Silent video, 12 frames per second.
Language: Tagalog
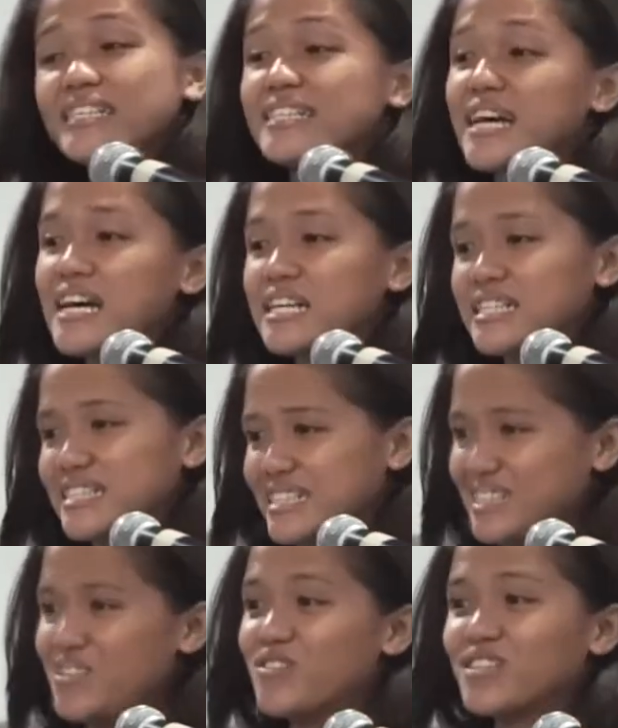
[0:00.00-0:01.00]
isang
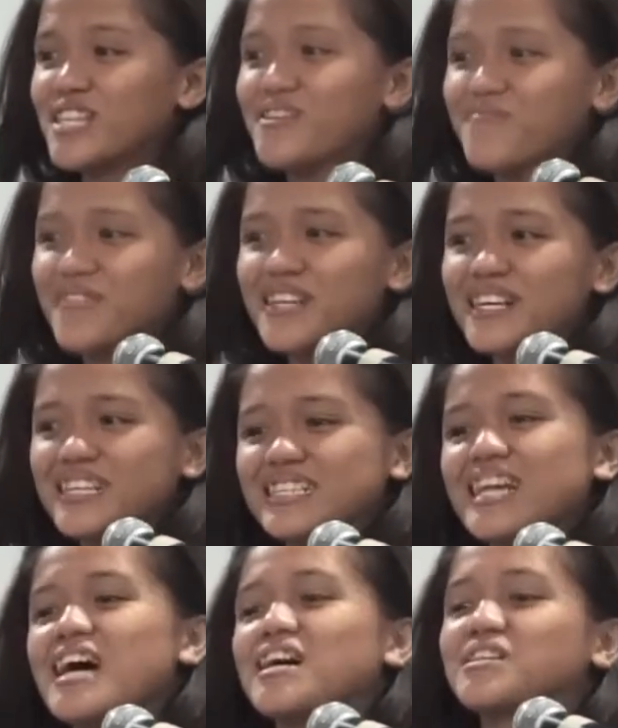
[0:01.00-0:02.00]
goalkeeper
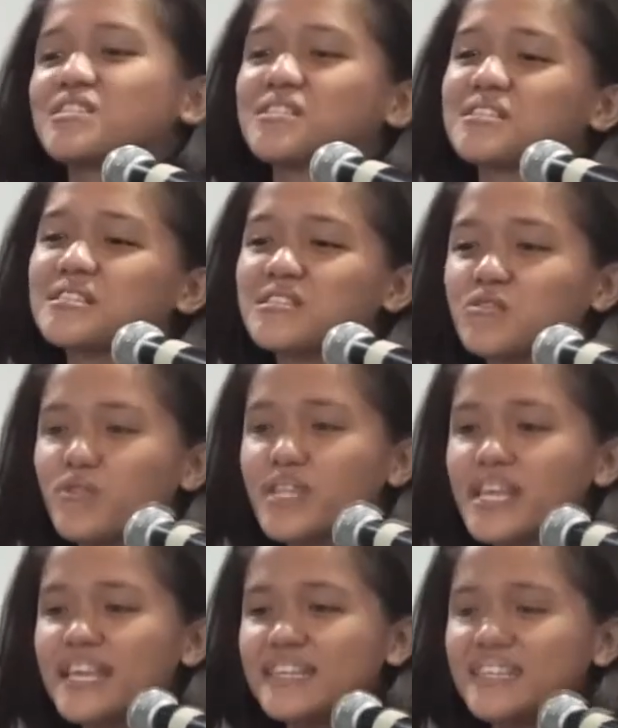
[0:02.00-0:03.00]
ng
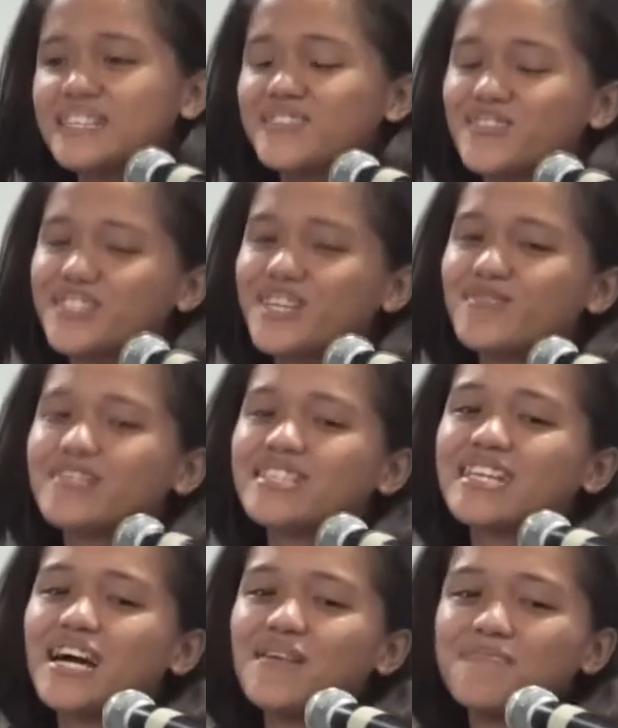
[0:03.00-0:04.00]
2018 Spiritual
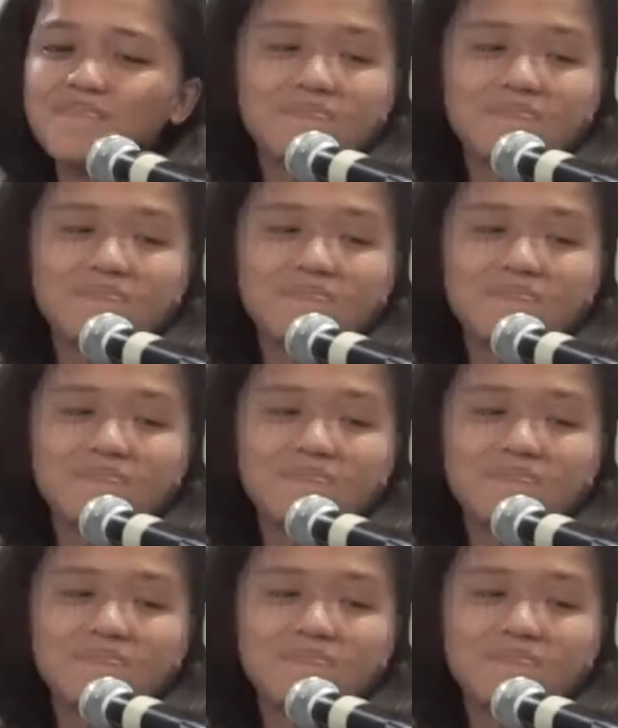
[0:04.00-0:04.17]
World Cup.